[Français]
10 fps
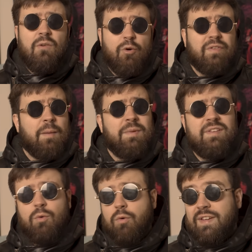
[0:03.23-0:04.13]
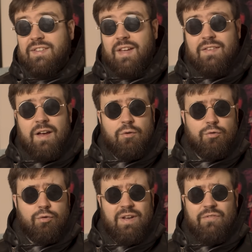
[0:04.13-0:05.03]
votre émission qui s'attarde
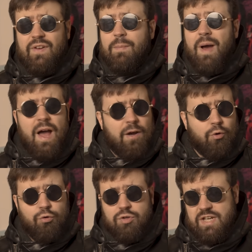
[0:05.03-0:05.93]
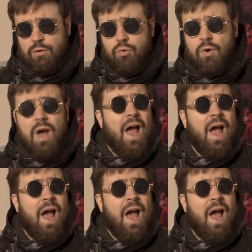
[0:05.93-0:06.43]
sur les films inconnus chez nous,